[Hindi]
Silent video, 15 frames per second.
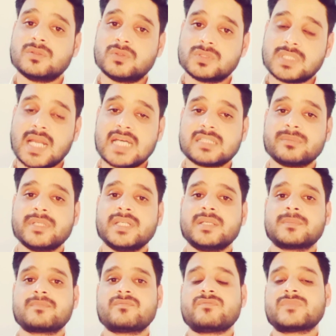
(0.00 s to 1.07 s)
गुजरात में
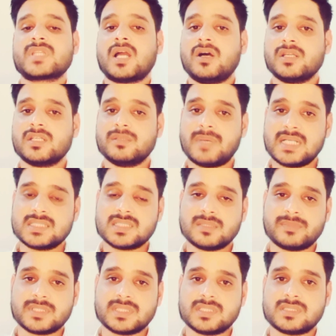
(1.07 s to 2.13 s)
और
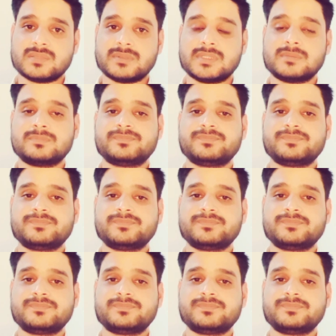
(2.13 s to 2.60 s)
हिमाचल प्रदेश में